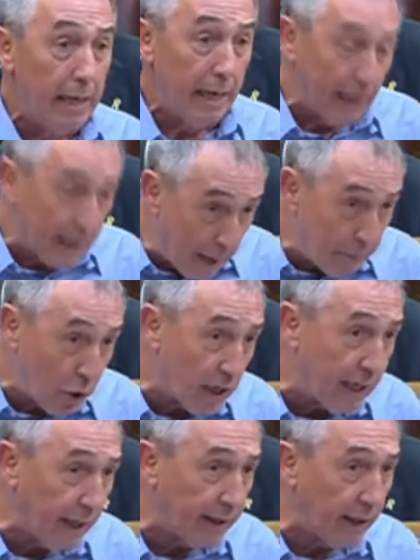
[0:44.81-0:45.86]
El cambio
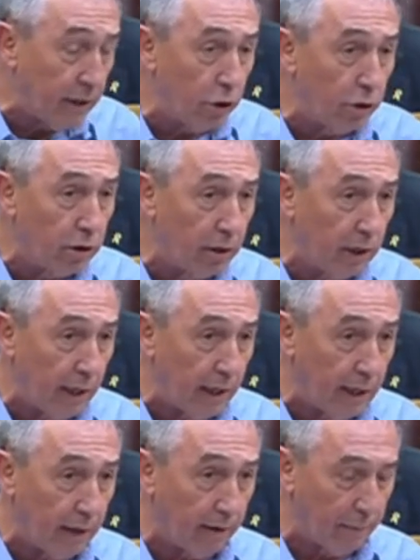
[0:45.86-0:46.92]
de criterio
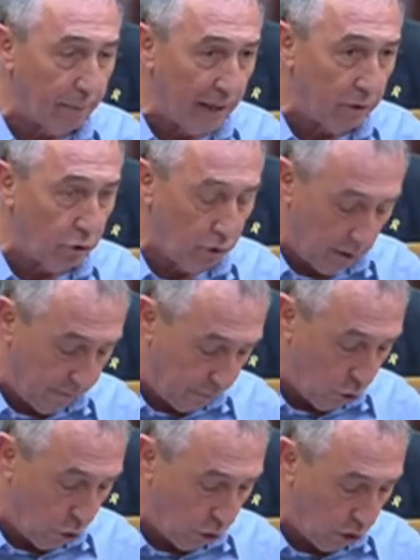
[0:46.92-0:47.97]
en el reparto del
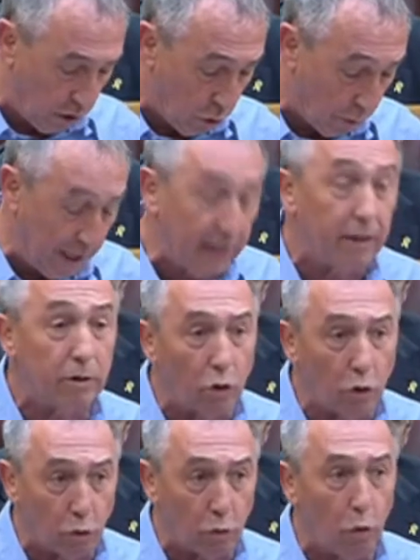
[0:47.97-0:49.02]
fondo de COVID
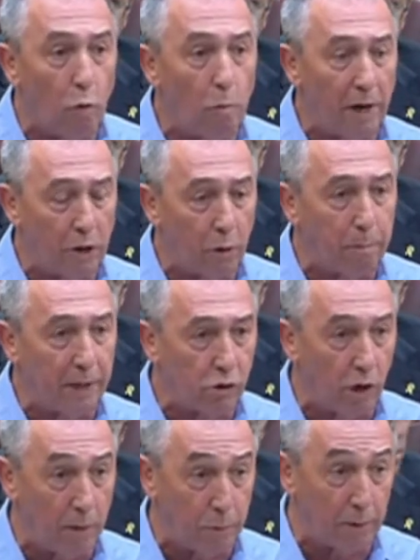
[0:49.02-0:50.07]
con un mayor
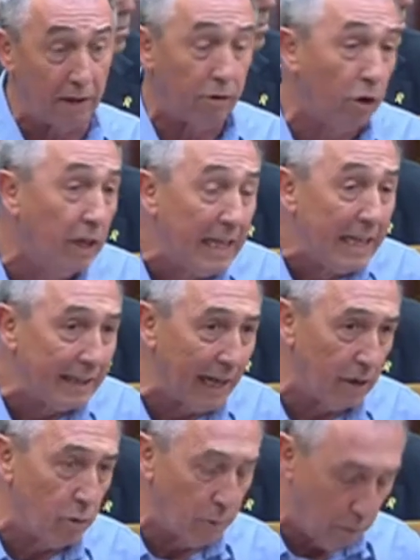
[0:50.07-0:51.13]
peso a la población,
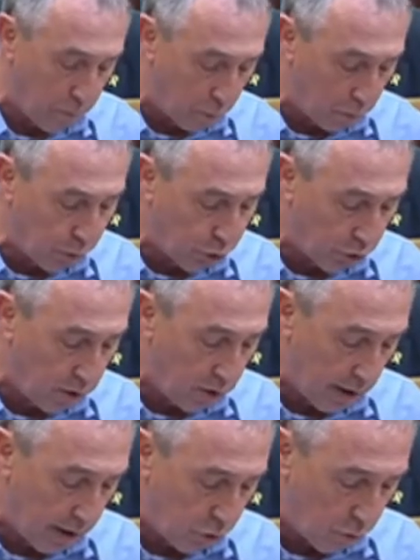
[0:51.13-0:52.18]
tal como
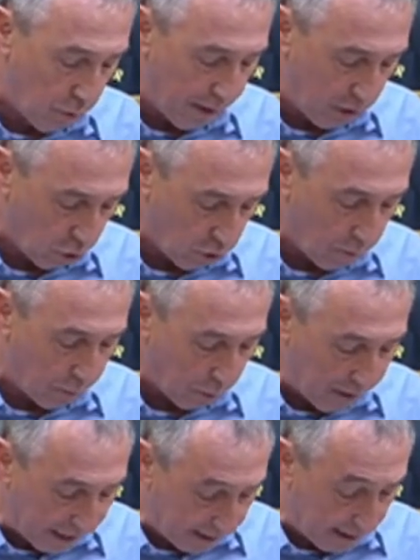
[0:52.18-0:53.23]
propuso en su momento
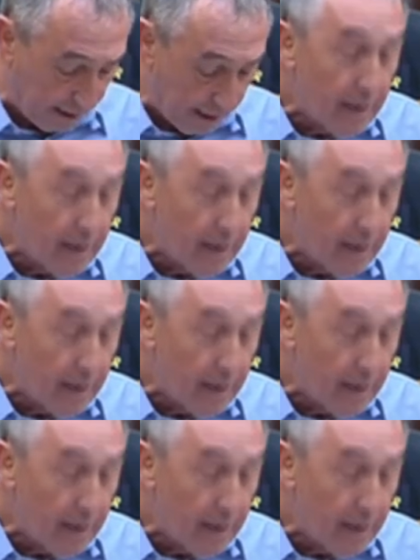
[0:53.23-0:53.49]
Compromís.